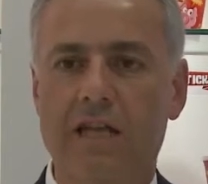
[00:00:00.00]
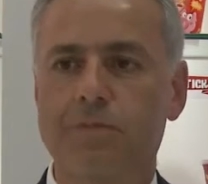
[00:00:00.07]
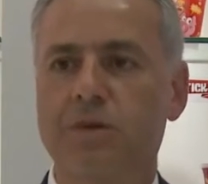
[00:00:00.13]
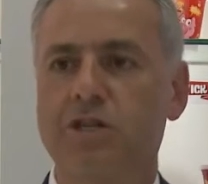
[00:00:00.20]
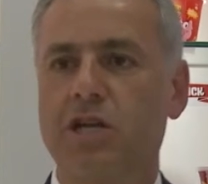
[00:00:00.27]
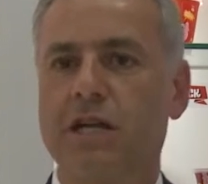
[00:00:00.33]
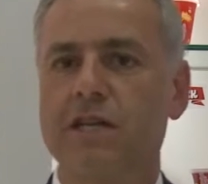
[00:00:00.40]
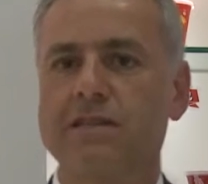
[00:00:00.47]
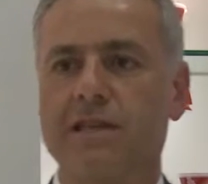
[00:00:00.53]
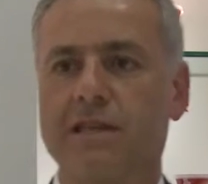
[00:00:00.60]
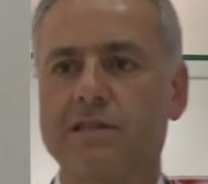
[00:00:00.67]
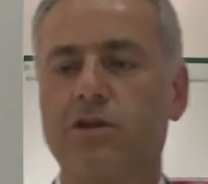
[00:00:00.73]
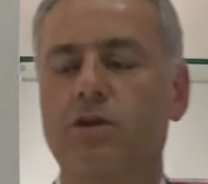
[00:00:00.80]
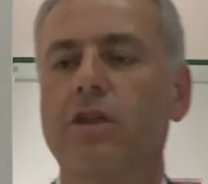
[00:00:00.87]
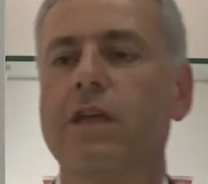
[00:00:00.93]
alla
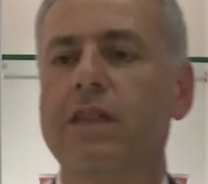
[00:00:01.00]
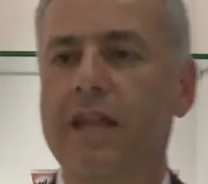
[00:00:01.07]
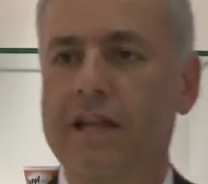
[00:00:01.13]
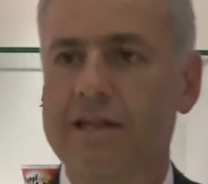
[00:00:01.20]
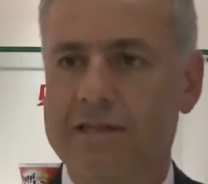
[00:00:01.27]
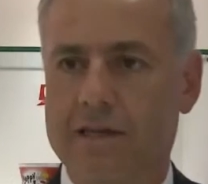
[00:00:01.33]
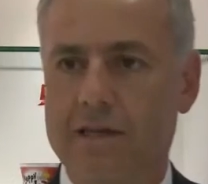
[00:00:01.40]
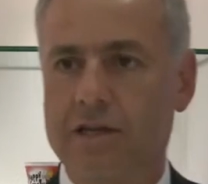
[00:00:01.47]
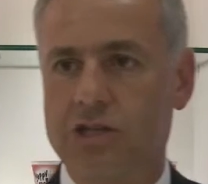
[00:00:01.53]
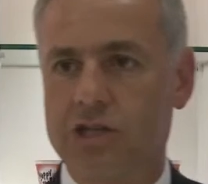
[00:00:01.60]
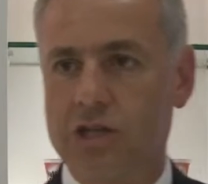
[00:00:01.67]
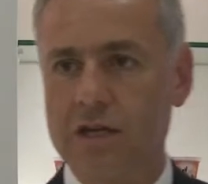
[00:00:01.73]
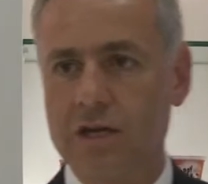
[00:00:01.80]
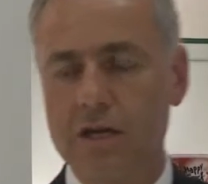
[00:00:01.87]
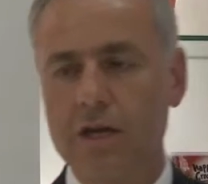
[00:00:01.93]
specializzazione delle
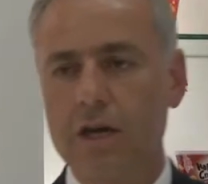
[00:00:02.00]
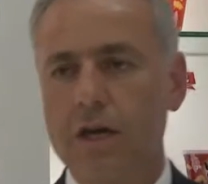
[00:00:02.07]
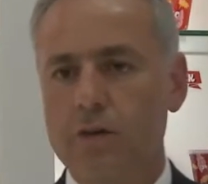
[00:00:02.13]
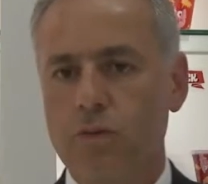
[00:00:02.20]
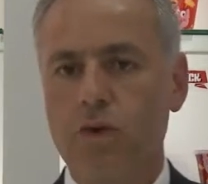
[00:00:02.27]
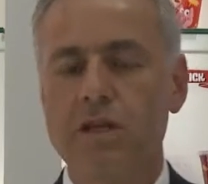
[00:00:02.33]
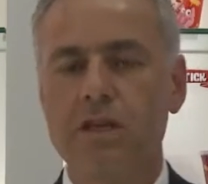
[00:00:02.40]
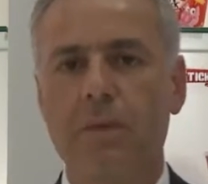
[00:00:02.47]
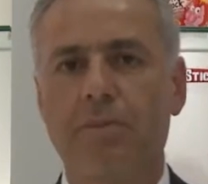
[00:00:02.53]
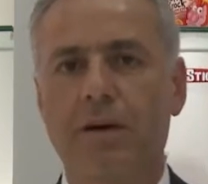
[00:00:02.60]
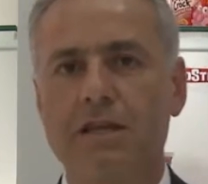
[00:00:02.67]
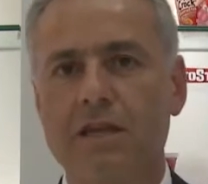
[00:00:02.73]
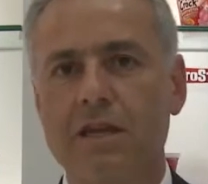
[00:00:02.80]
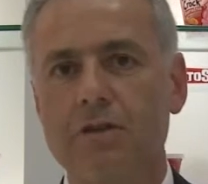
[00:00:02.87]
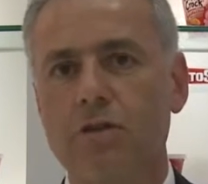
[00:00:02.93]
stesse, quindi
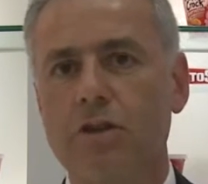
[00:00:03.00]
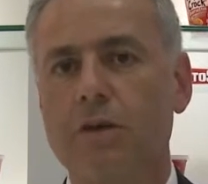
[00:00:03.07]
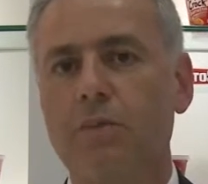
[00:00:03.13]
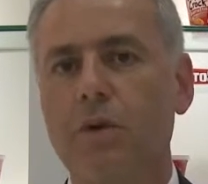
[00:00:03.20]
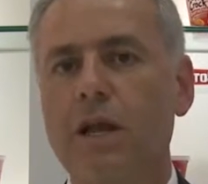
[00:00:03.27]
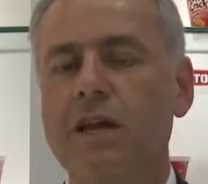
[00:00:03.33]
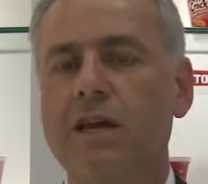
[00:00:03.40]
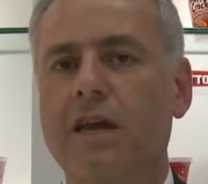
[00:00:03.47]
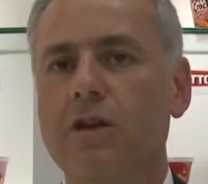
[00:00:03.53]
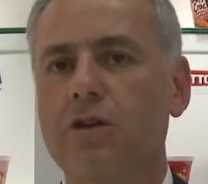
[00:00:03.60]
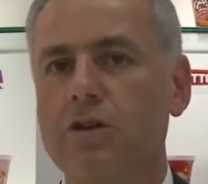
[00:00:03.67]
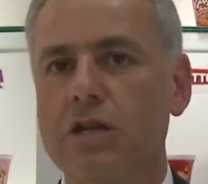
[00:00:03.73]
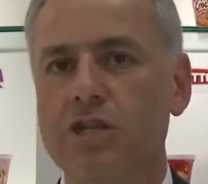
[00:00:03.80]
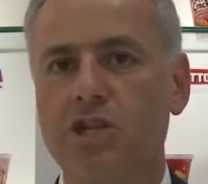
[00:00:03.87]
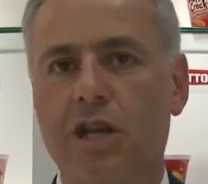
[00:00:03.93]
partendo da quelli che in
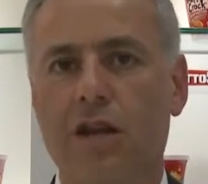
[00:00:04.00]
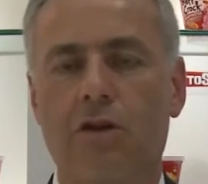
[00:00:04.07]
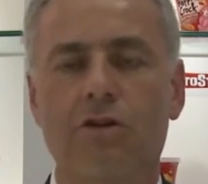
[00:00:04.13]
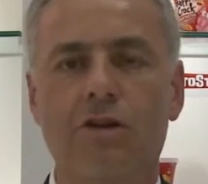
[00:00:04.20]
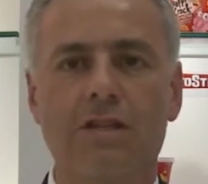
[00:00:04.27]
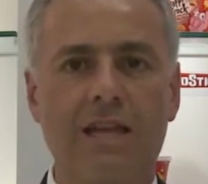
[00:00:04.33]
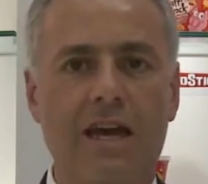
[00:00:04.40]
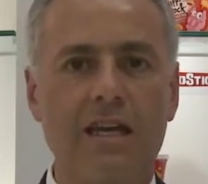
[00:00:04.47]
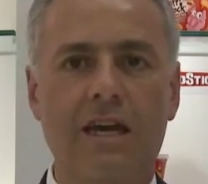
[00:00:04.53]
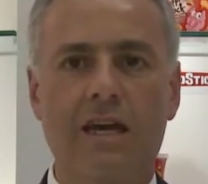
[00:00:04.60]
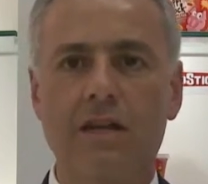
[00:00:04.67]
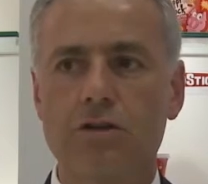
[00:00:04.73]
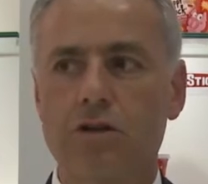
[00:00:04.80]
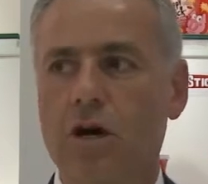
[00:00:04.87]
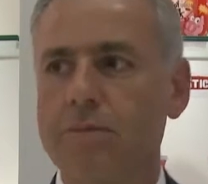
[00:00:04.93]
origine erano i tagli
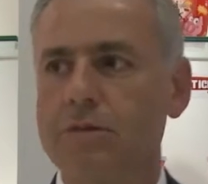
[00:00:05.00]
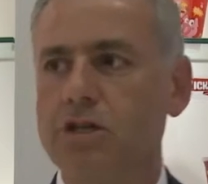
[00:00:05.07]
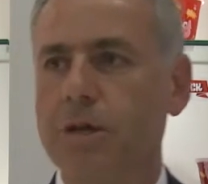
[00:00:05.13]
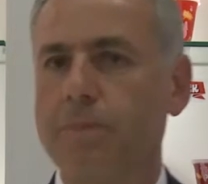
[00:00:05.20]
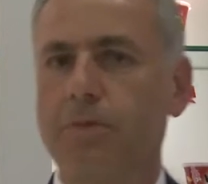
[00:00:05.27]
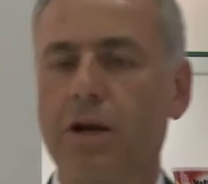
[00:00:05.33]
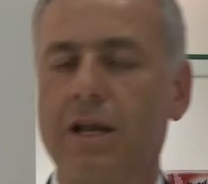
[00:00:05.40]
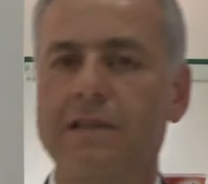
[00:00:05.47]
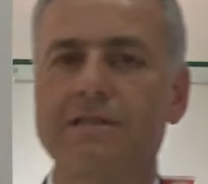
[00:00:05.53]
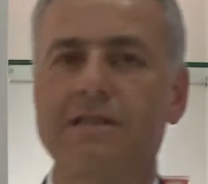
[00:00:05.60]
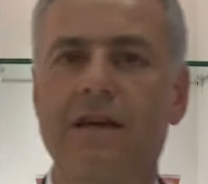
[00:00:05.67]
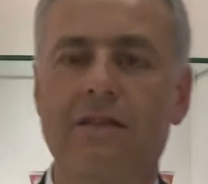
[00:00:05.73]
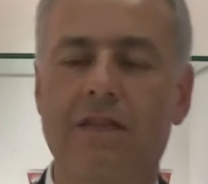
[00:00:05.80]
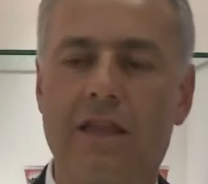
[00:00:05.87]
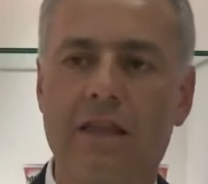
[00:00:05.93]
anatomici, poi
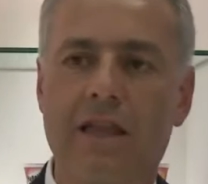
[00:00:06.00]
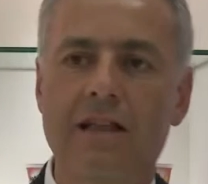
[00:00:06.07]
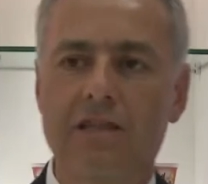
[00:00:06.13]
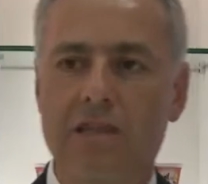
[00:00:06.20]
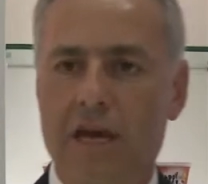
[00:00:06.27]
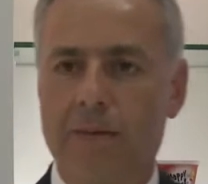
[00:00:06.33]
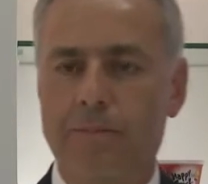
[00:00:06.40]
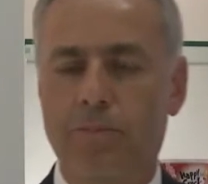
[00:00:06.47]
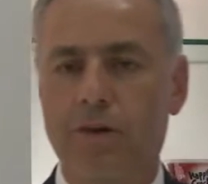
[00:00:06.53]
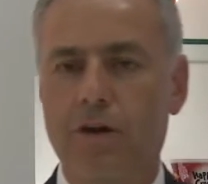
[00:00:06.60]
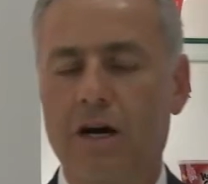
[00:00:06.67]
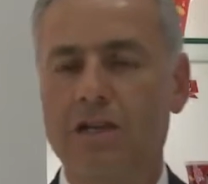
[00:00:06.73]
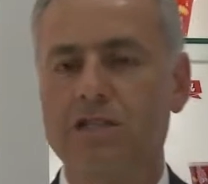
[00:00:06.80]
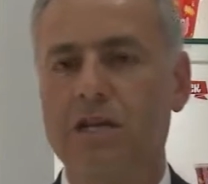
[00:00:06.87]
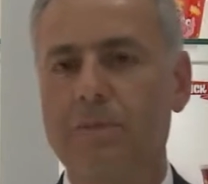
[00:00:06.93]
l'azienda nel
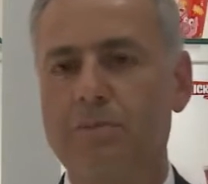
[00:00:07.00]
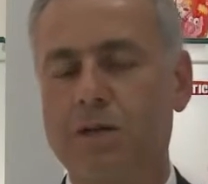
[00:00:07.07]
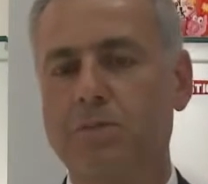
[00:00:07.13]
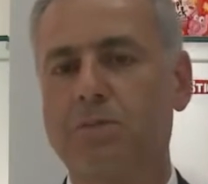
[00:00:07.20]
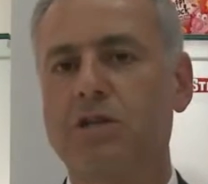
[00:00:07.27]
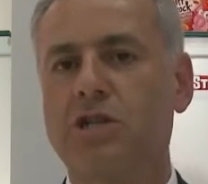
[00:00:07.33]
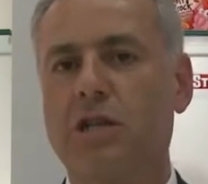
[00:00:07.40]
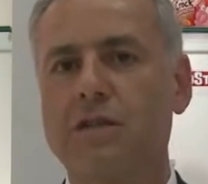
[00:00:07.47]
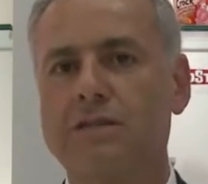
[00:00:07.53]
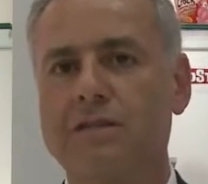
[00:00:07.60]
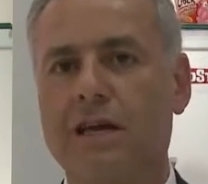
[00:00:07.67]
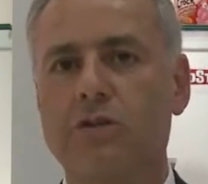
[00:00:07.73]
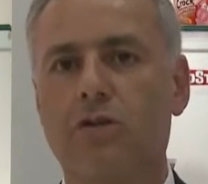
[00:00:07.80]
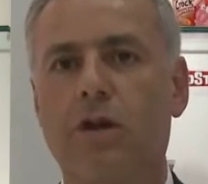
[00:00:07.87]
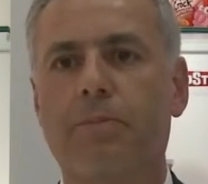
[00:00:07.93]
tempo ha sempre
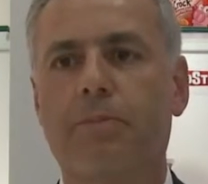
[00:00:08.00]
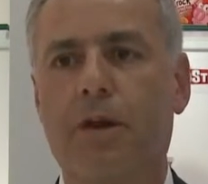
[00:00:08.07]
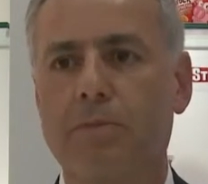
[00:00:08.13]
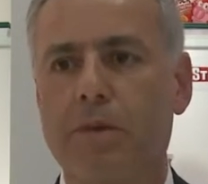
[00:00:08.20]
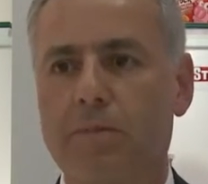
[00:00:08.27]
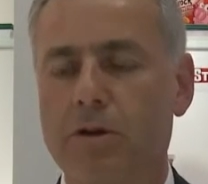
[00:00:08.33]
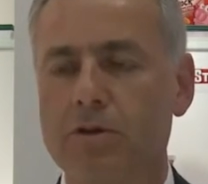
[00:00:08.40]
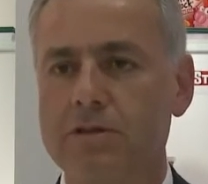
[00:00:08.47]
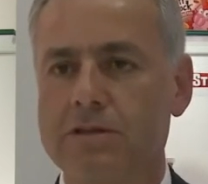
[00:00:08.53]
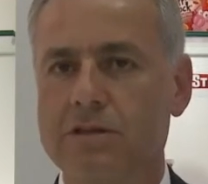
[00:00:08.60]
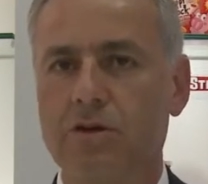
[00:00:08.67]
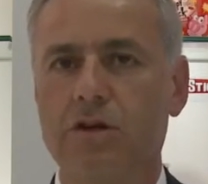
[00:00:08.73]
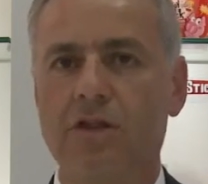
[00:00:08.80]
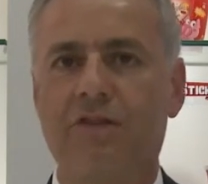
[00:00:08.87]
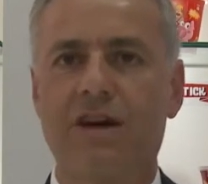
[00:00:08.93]
specializzato le proprie
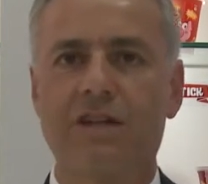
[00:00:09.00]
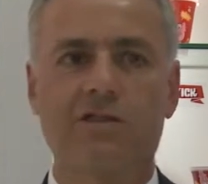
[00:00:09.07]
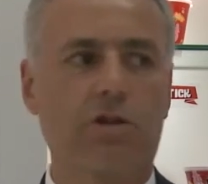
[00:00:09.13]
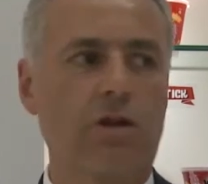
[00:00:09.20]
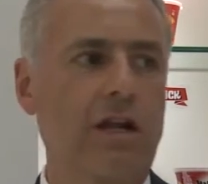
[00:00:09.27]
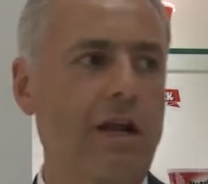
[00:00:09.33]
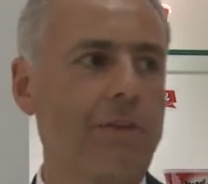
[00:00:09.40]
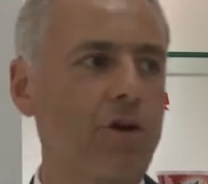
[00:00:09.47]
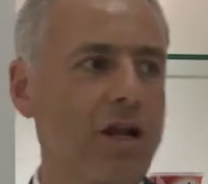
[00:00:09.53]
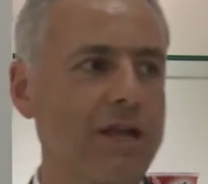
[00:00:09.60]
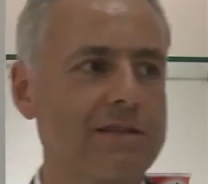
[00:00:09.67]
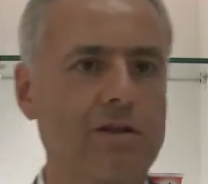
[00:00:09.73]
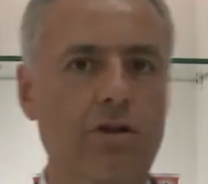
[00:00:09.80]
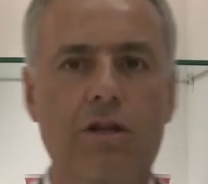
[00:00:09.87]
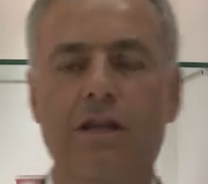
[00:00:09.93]
produzioni verso
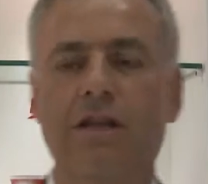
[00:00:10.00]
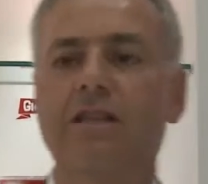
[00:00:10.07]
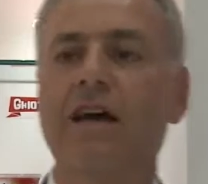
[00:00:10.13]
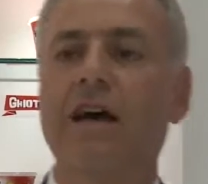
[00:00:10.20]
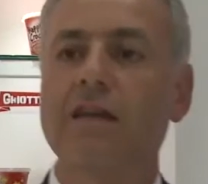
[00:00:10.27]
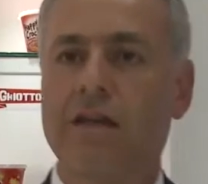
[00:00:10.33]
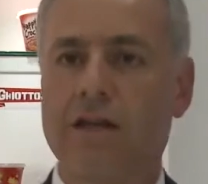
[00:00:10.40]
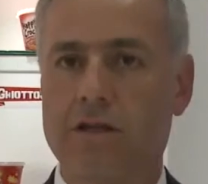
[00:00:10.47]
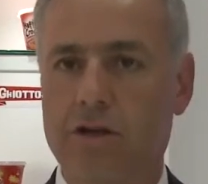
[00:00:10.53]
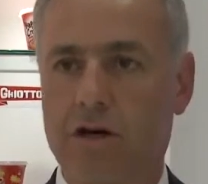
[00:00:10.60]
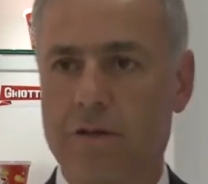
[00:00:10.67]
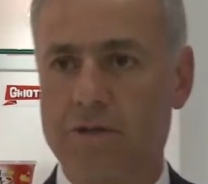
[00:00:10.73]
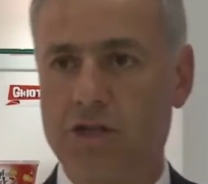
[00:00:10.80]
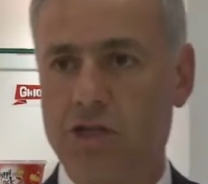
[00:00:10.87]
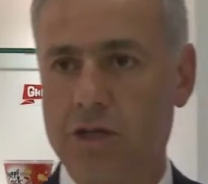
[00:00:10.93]
l'elaborazione dei tagli
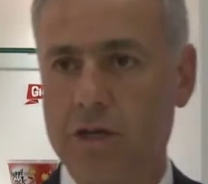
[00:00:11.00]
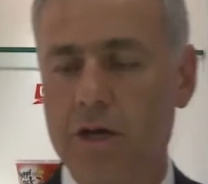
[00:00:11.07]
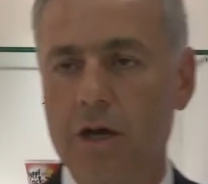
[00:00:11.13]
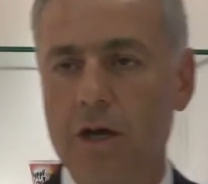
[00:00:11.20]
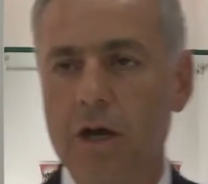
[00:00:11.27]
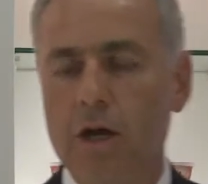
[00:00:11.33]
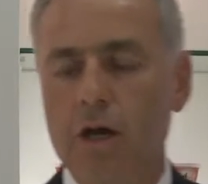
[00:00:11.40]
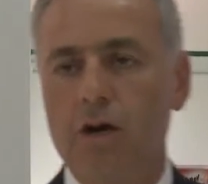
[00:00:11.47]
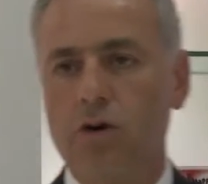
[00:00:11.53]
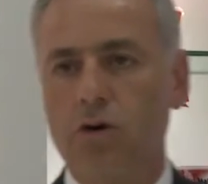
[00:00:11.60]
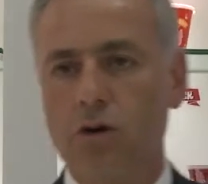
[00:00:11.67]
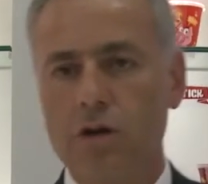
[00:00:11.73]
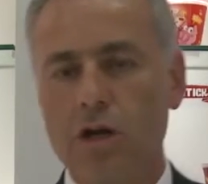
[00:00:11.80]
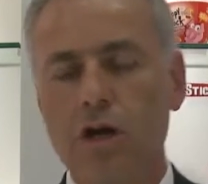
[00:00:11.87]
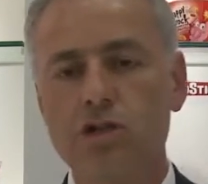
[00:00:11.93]
anatomici
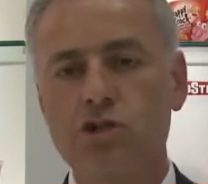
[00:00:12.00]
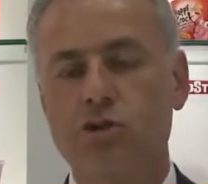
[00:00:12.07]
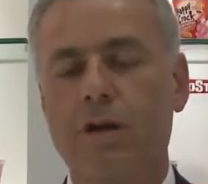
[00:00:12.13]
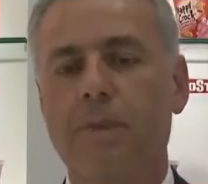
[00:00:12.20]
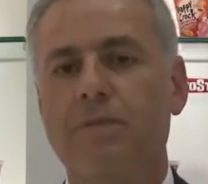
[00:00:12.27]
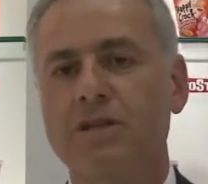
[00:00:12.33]
con oggi una